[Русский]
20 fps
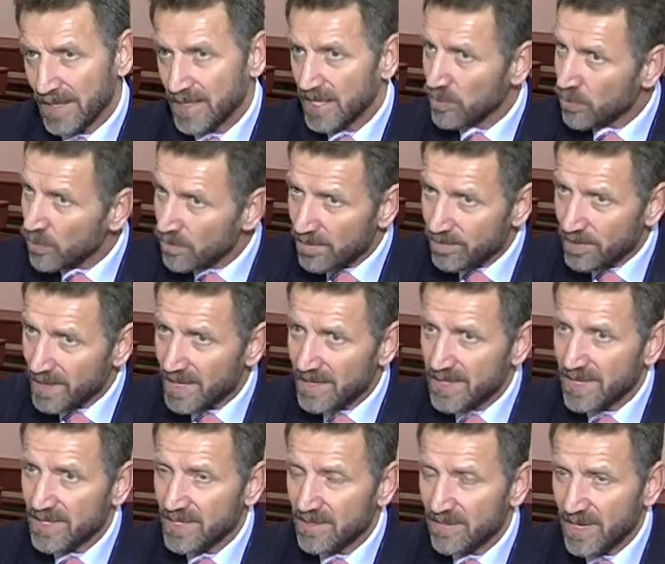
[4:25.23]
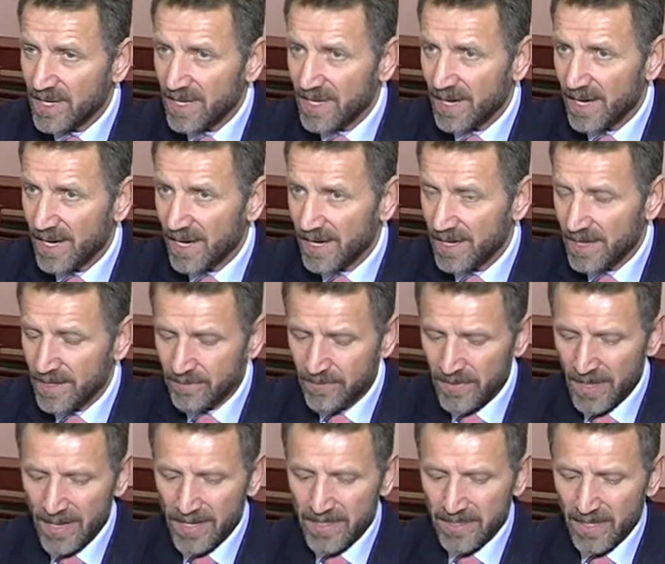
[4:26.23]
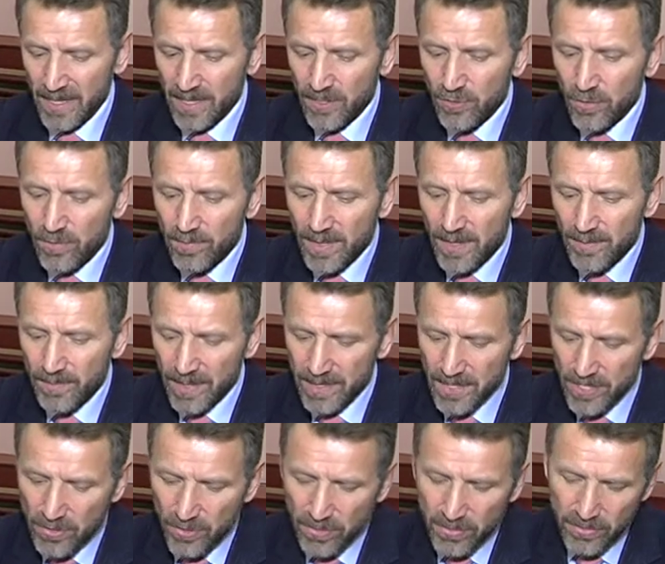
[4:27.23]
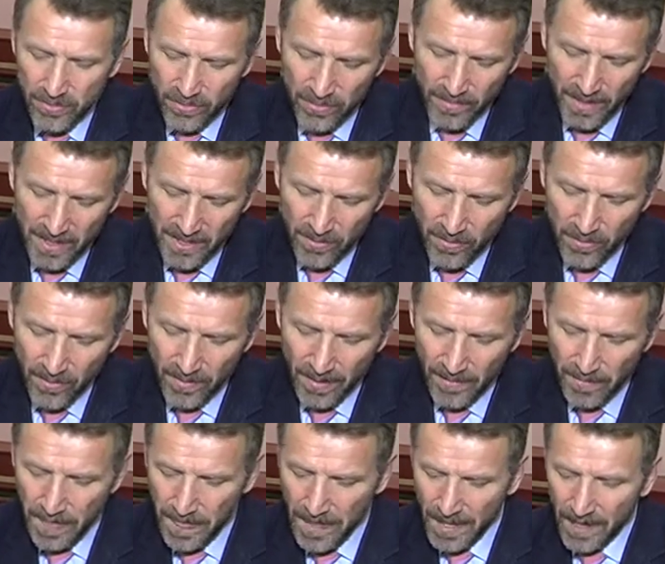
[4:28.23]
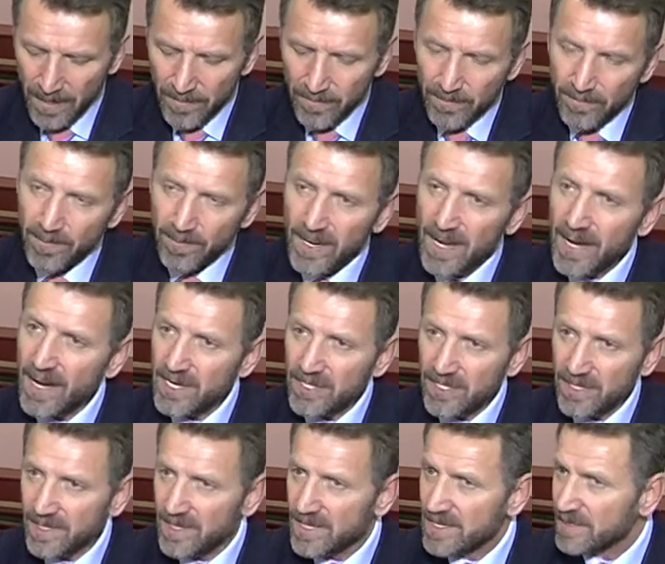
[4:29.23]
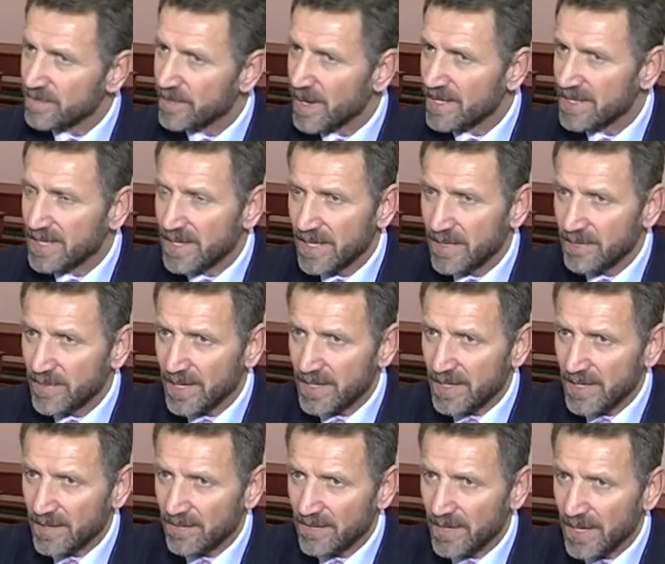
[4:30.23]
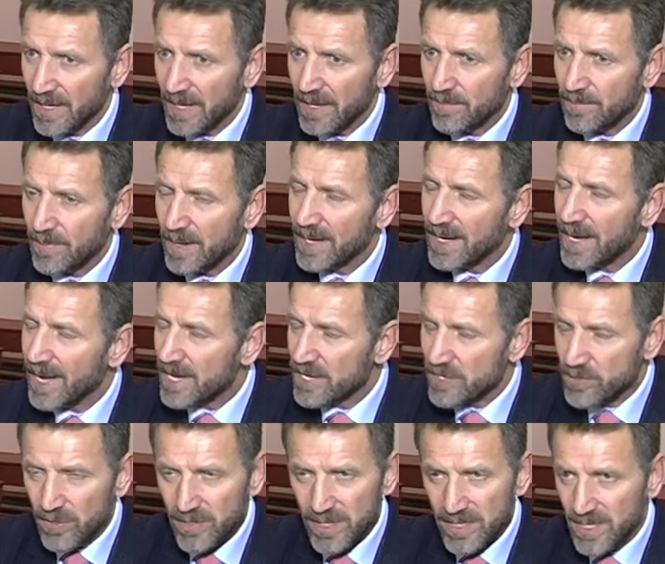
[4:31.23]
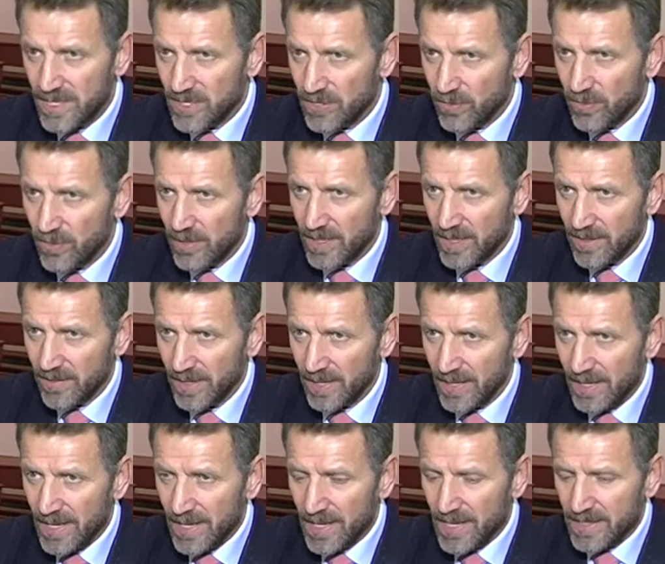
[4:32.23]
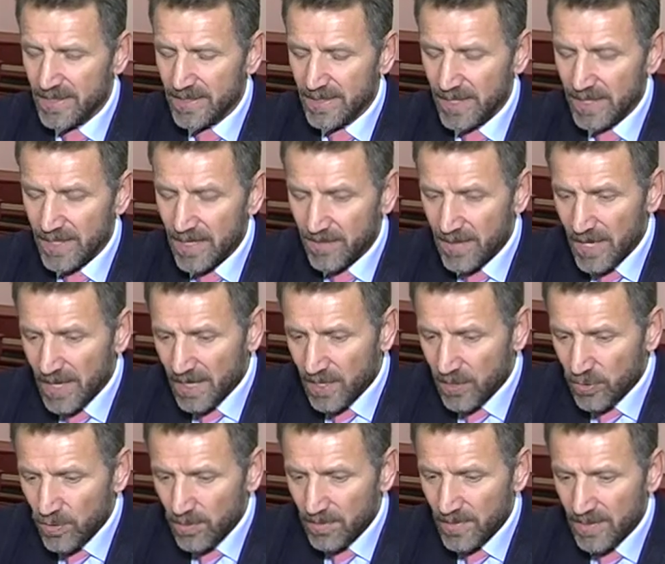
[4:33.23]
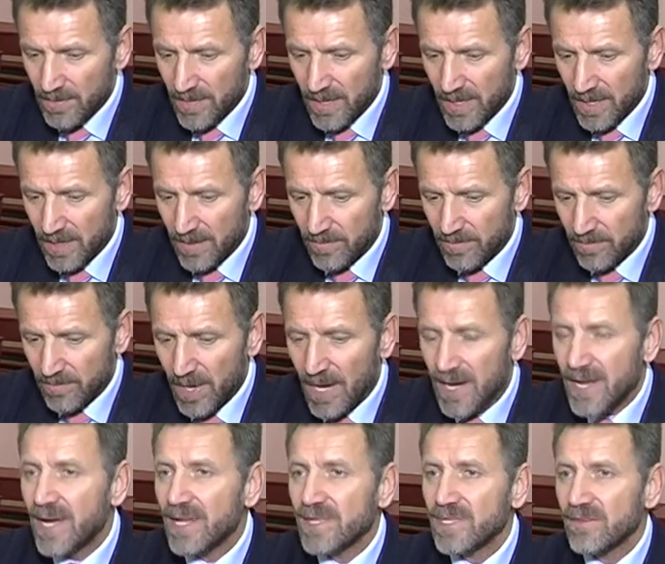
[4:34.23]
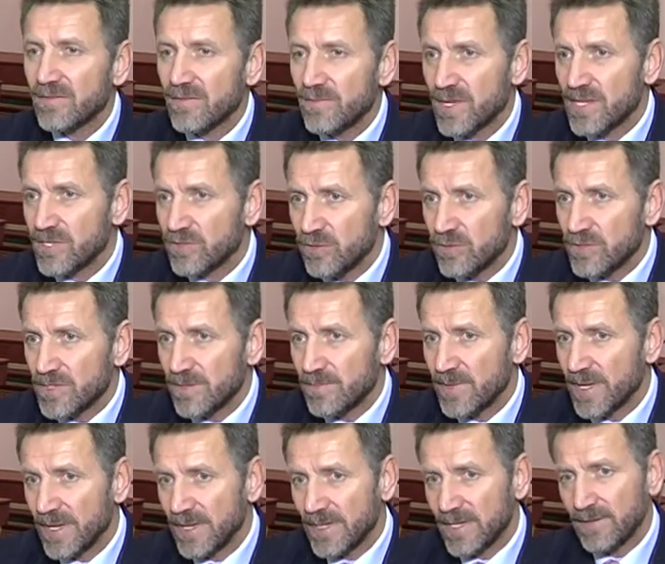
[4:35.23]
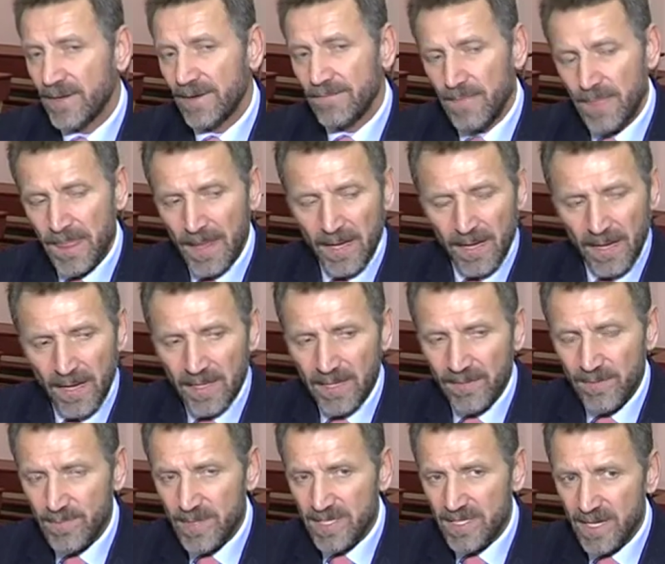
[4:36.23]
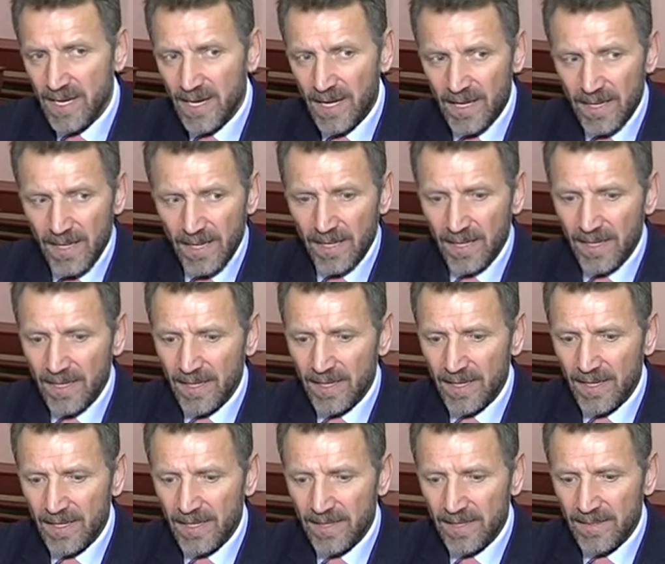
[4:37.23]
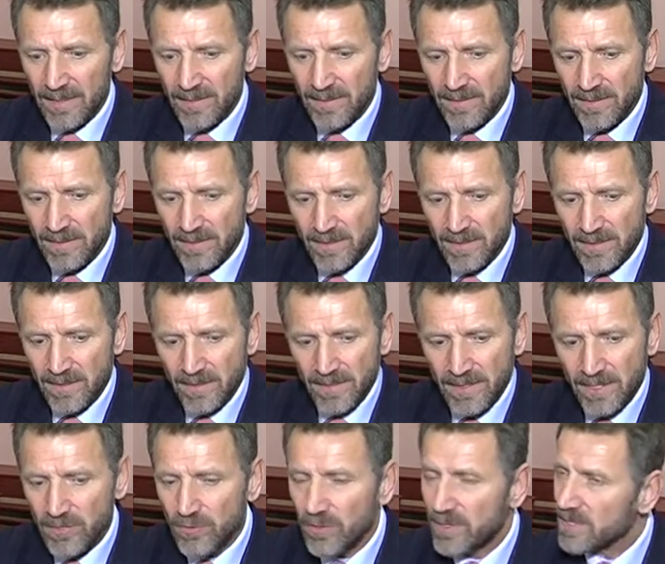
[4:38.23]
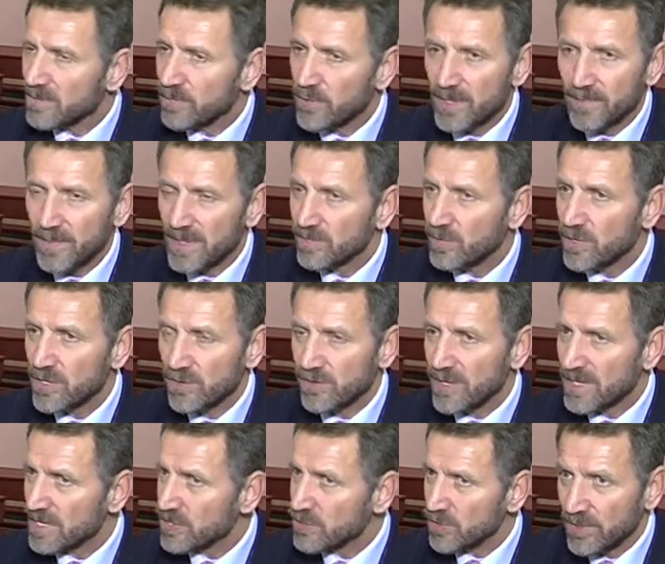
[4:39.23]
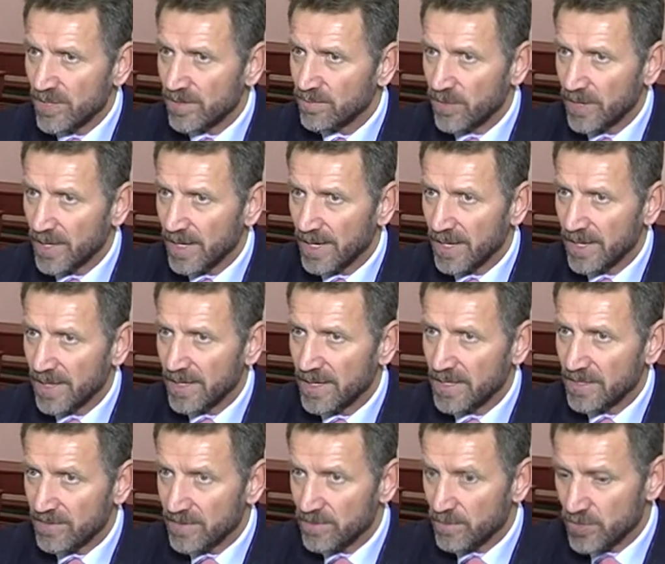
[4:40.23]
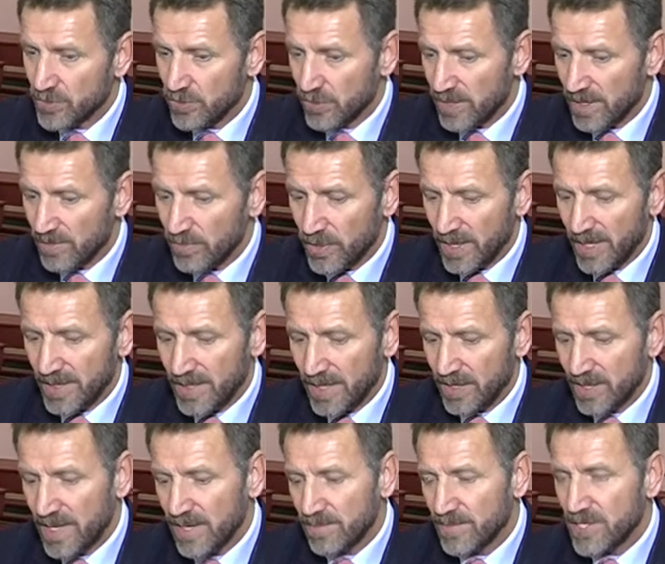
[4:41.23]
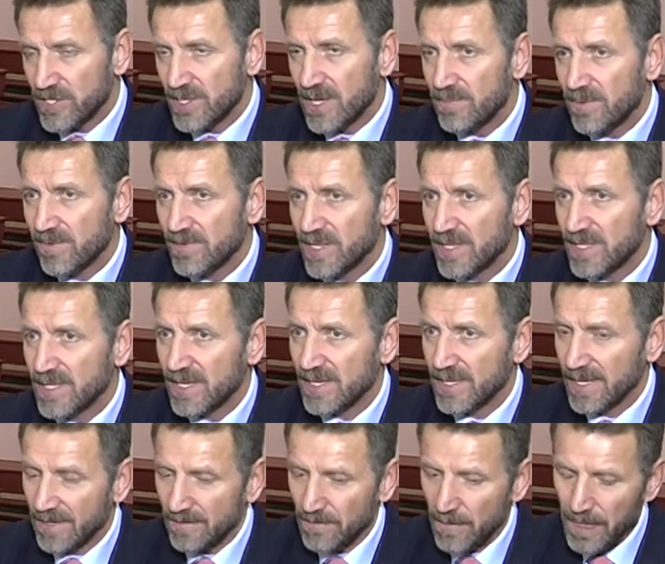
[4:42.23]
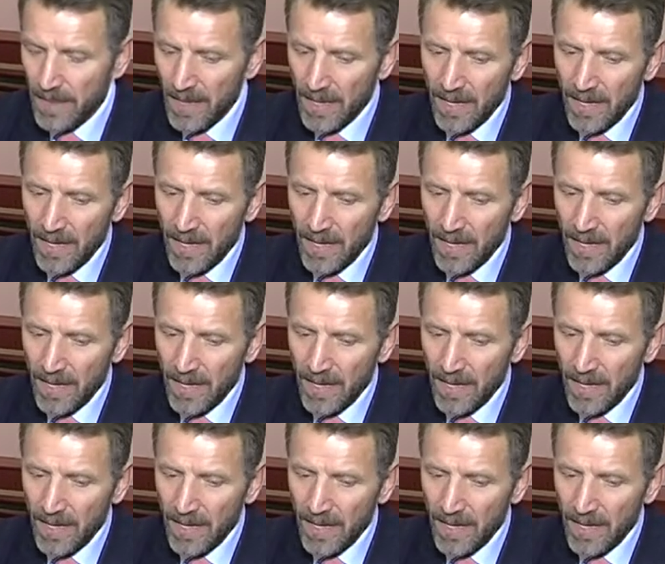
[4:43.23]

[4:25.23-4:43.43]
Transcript: Такого благодатного края с огромной протяженностью морского пляжа, 35 километров, пока еще не застроенного, с такими огромными бриллиантовыми ресурсами этого, этого песка, э, никто не сможет поспорить у нас на Черном море. Если возьмете Черное море, таких масштабов нигде нет.